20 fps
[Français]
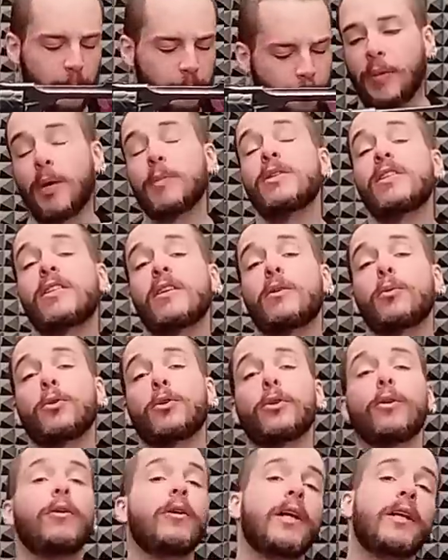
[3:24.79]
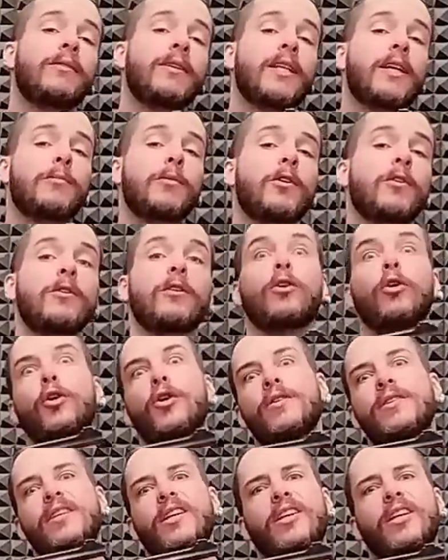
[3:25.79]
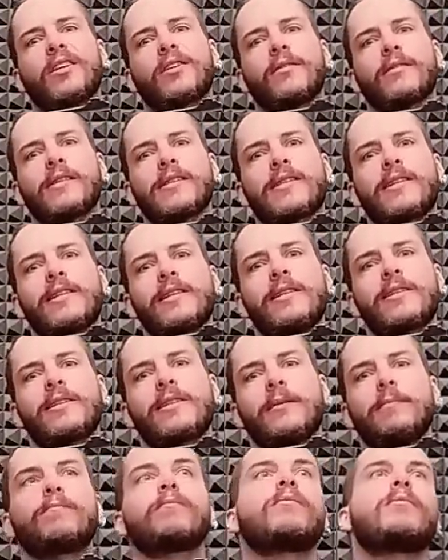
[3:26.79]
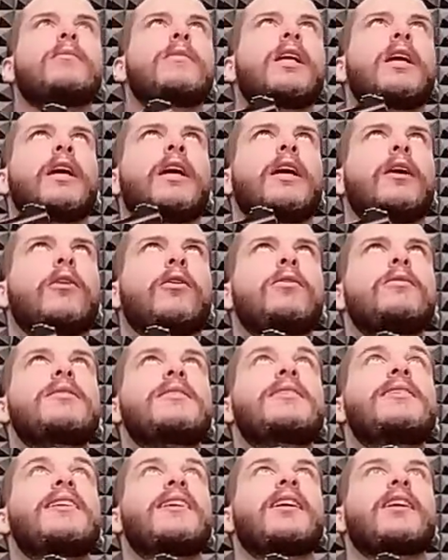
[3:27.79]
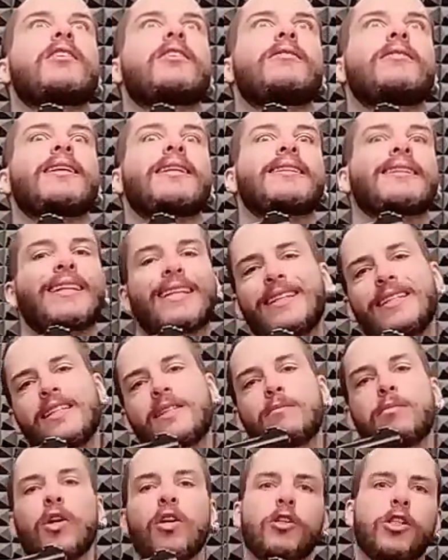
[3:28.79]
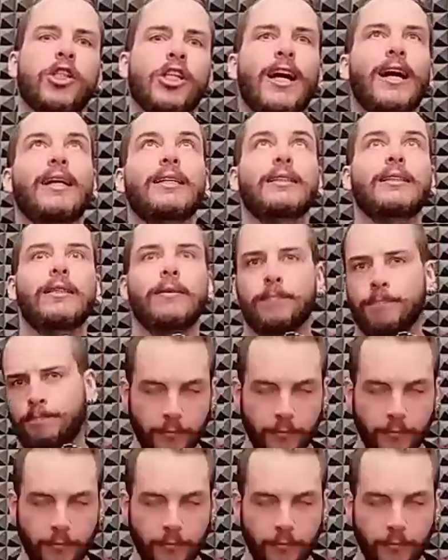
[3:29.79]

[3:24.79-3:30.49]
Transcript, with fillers: Parmi ses concurrents, évidemment, le SA96 et le C93 Borchardt.